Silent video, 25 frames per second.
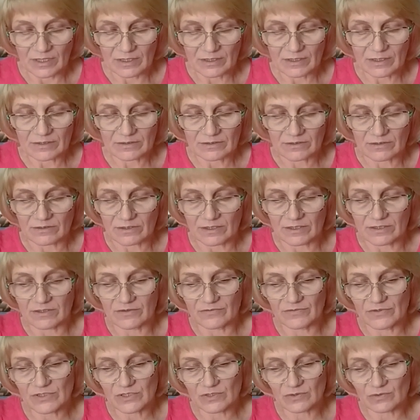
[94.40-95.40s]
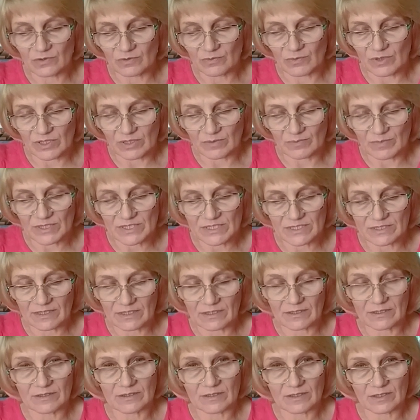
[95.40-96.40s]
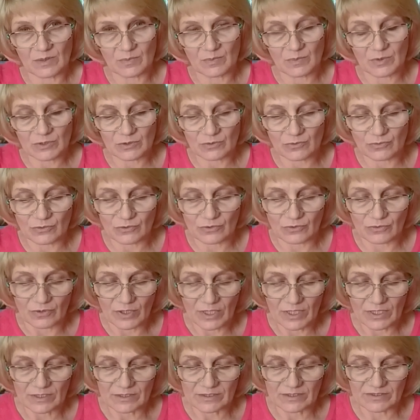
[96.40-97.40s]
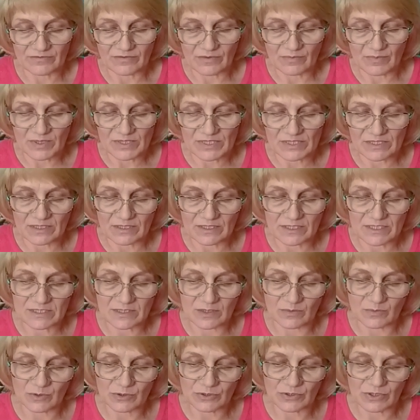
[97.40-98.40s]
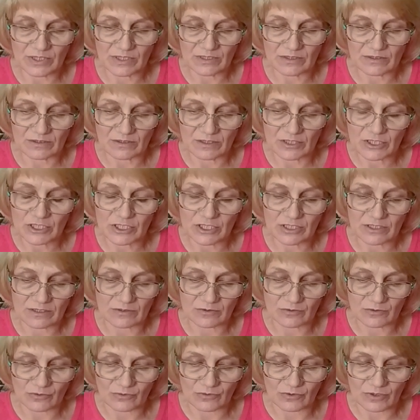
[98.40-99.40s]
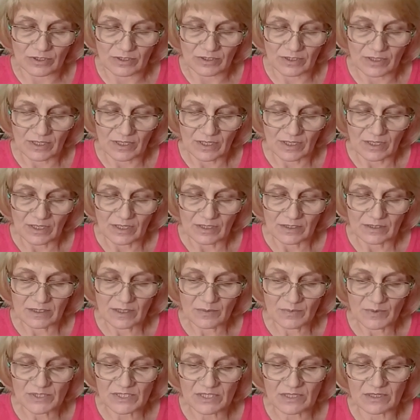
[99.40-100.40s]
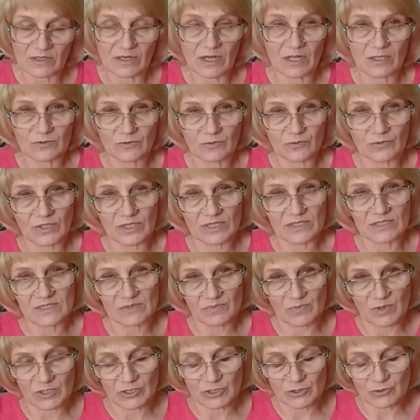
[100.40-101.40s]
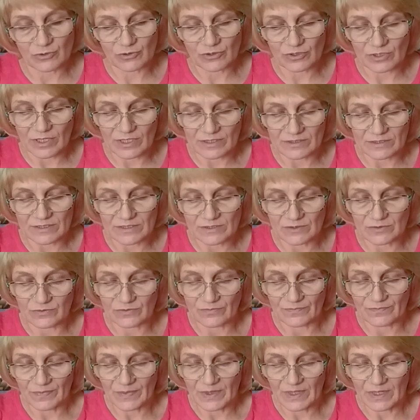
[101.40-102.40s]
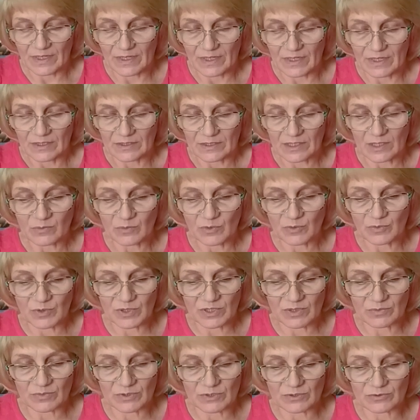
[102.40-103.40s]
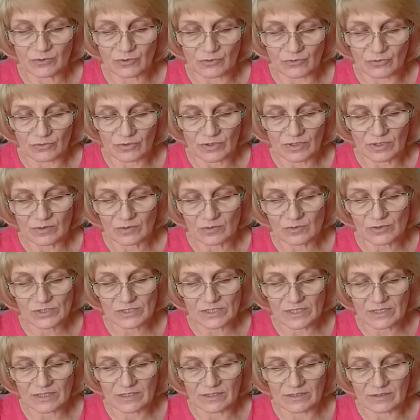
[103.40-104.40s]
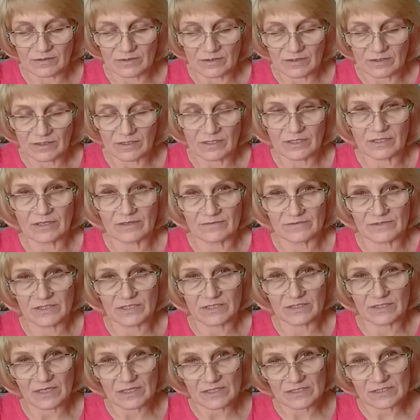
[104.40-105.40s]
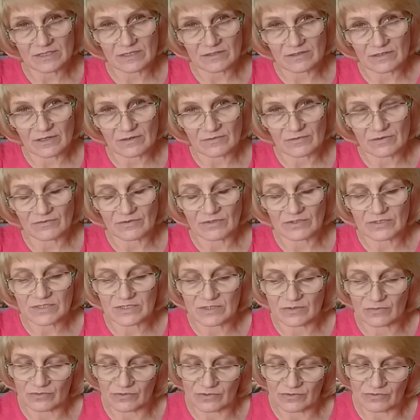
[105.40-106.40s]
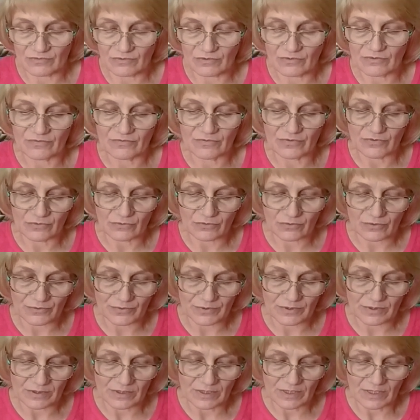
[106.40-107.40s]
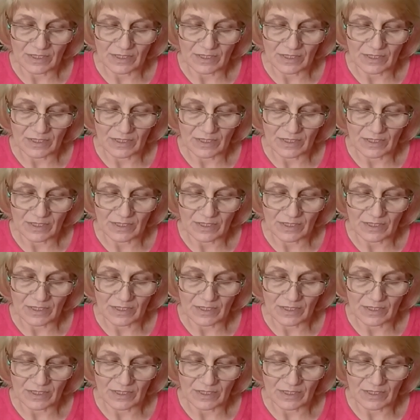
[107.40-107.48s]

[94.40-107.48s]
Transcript: Как-то ранней весной меня послали на Копылуху, где выпасались табуны нашей конторы. Я поскакал туда с большой радостью. Там у меня был друг, Кусаин, и я всегда останавливался у него в юрте.